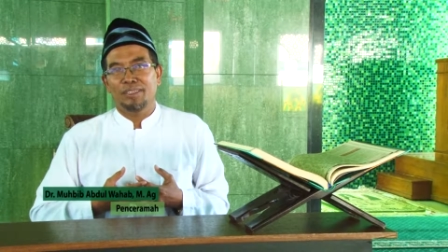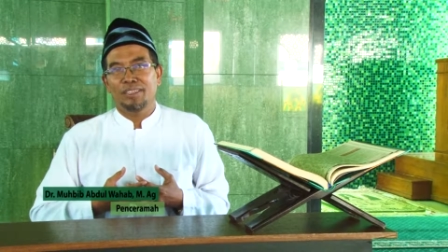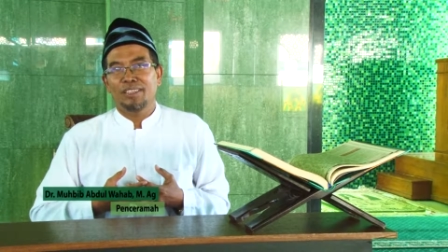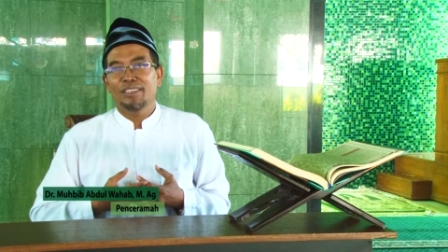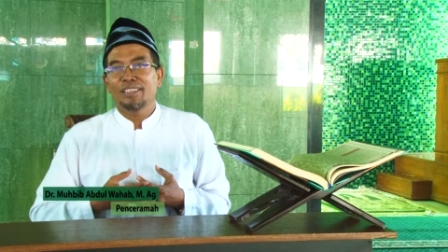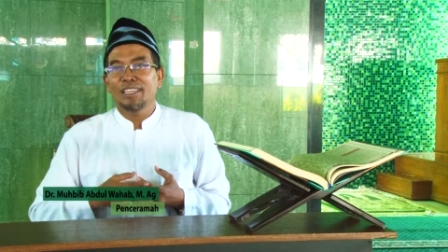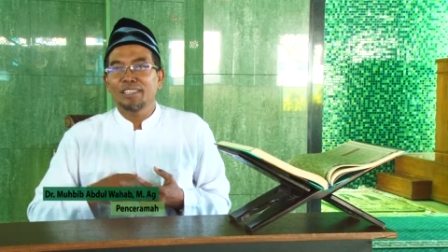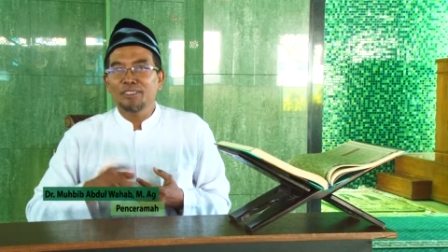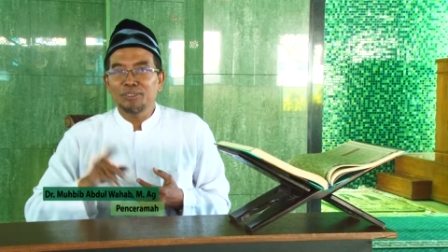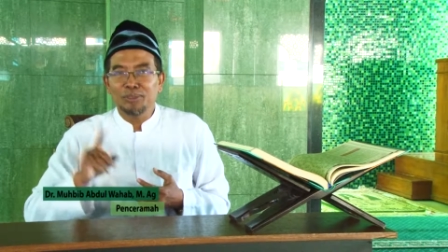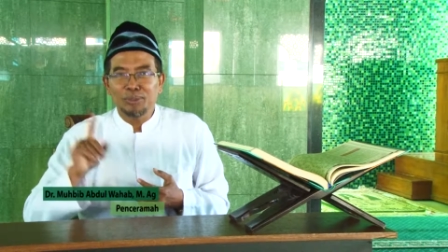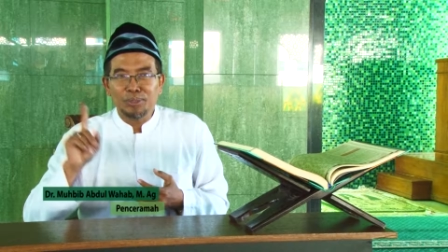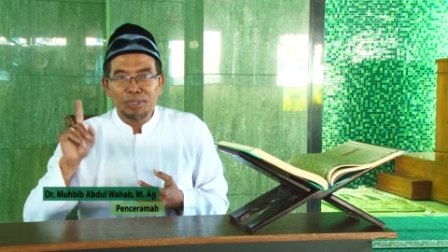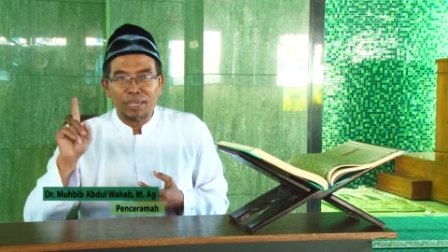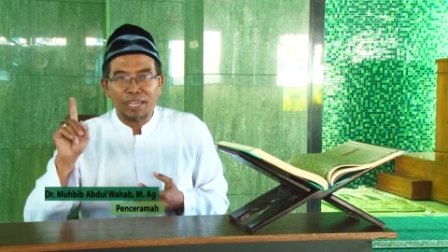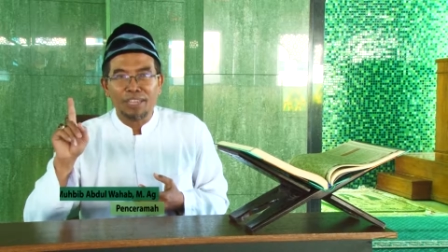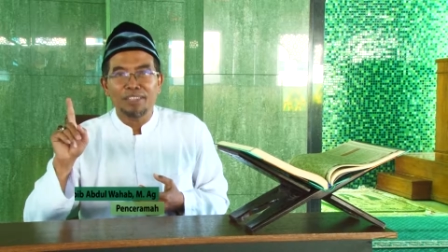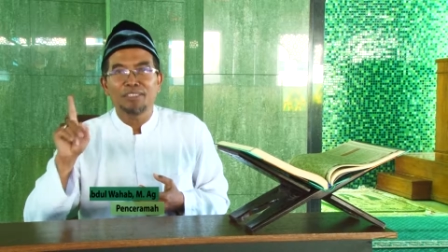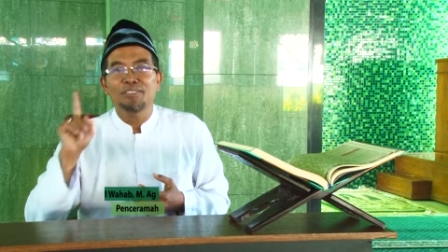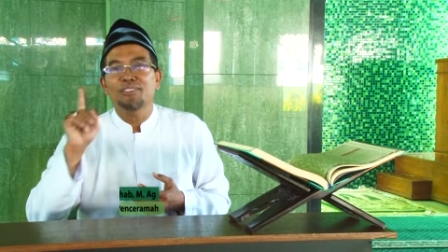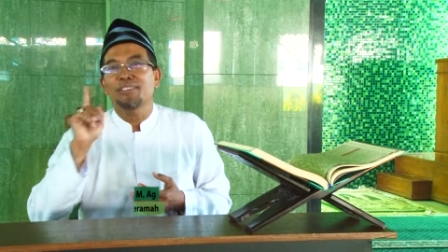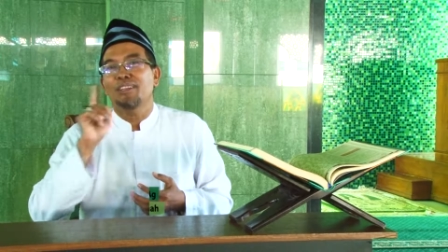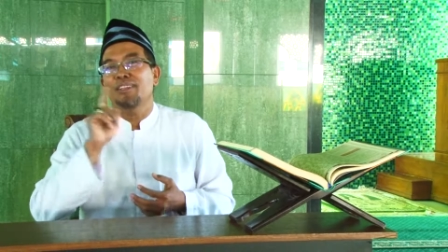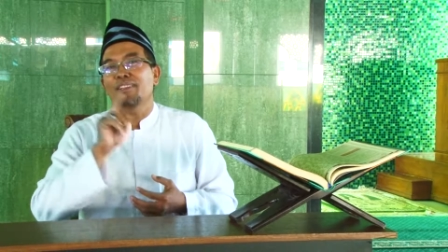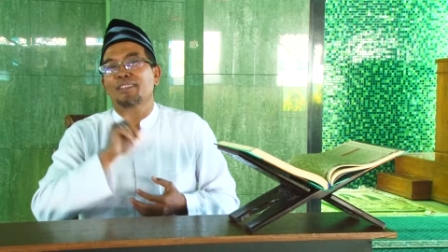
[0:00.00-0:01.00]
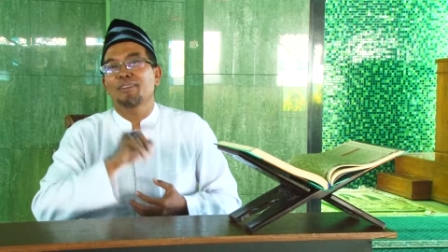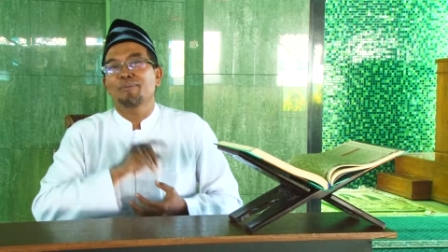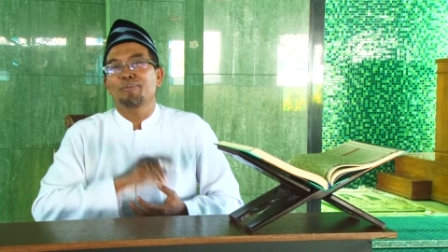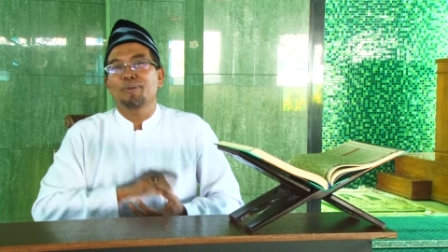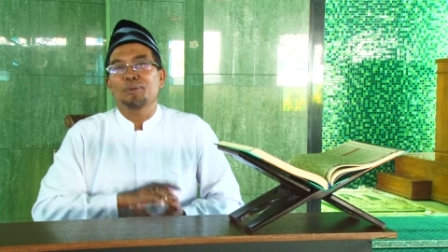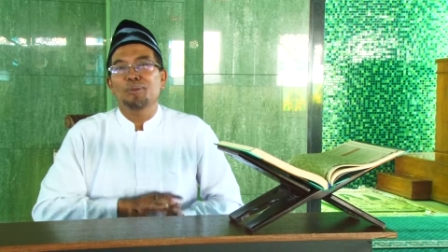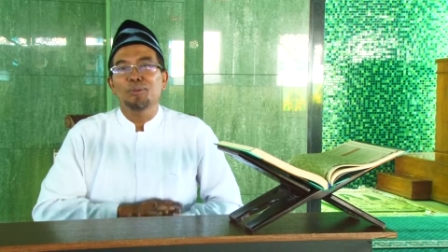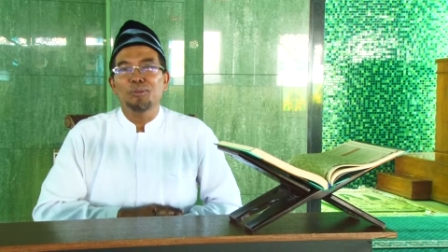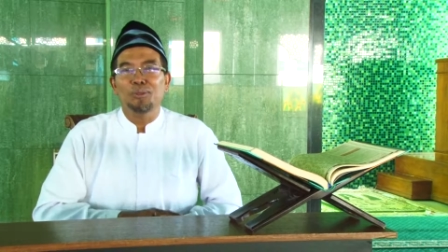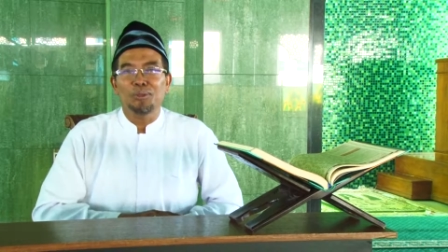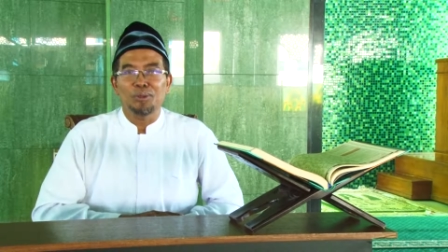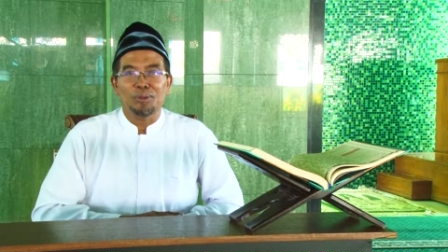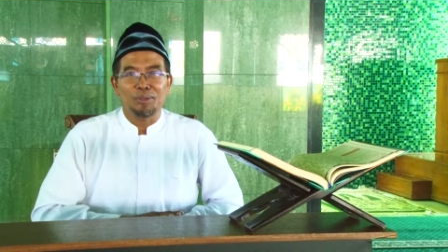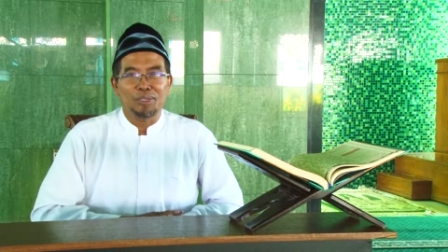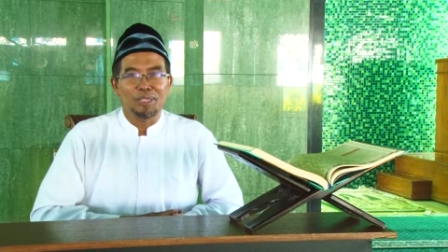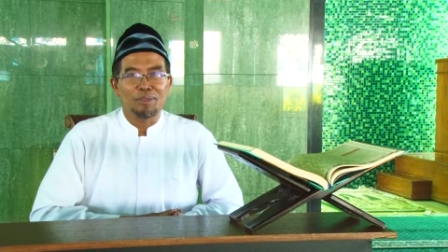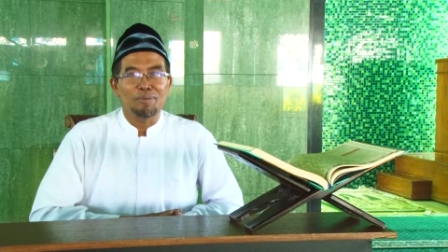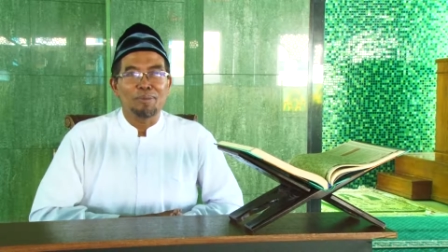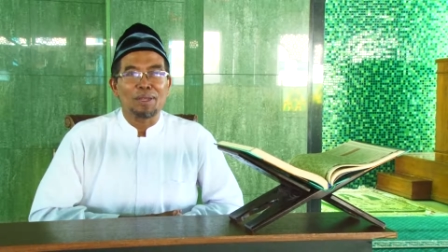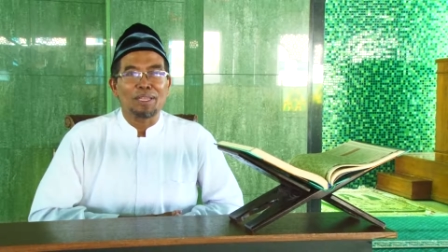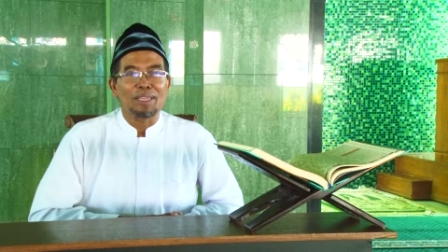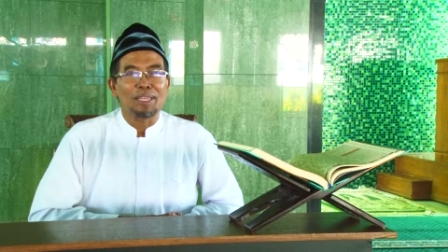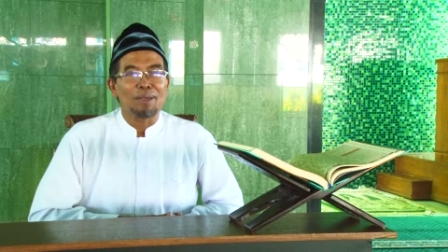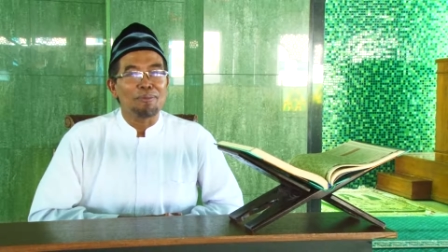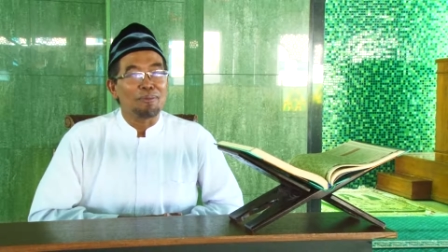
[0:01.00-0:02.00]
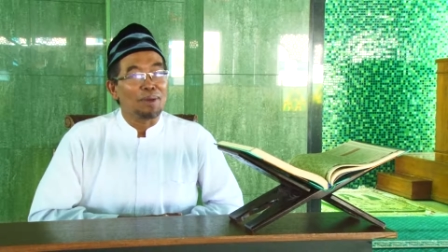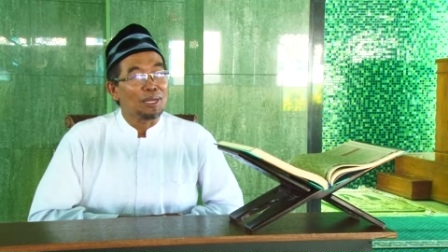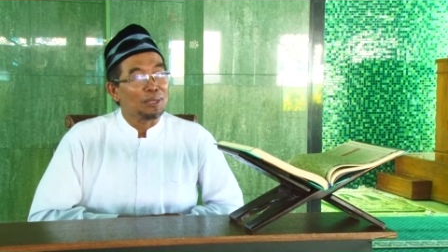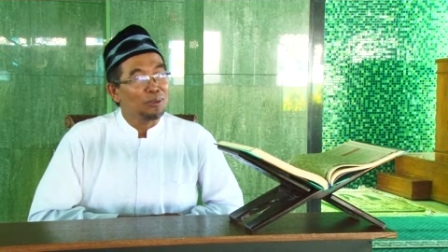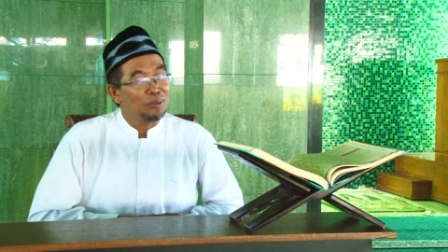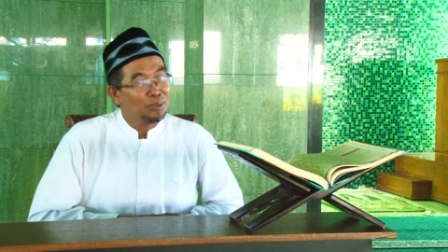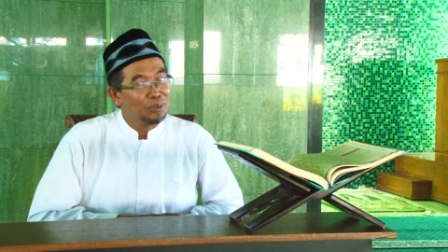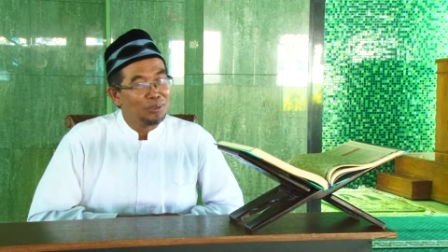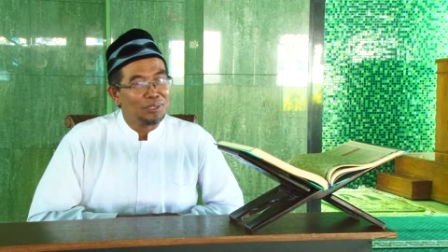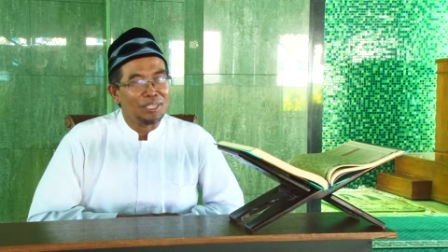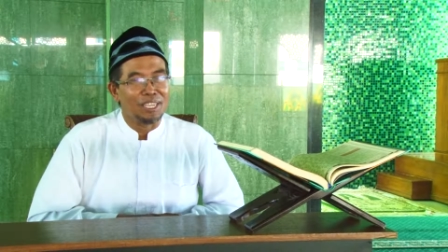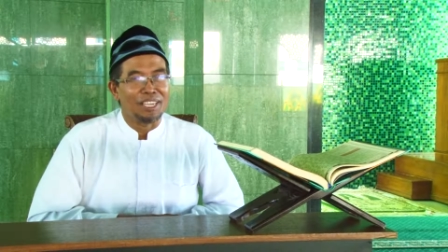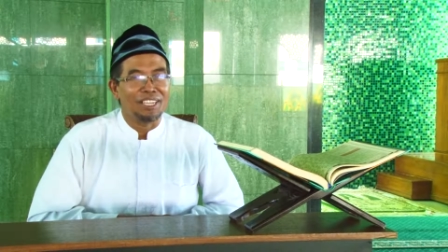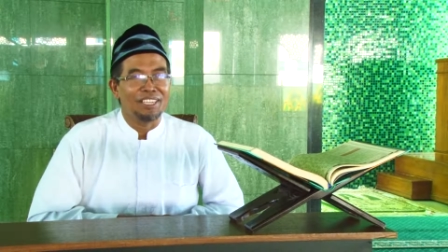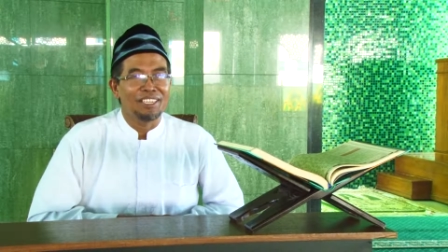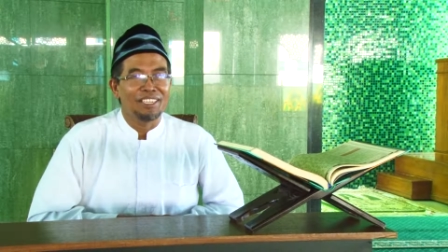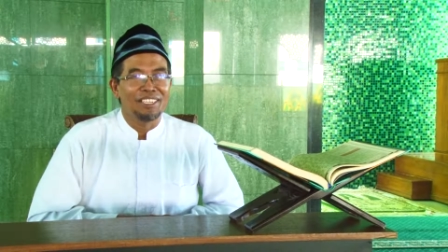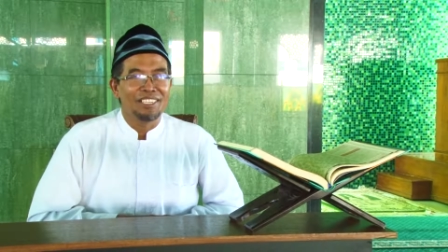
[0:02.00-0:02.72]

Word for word: dan juga insya Allah beruntung di mata manusia.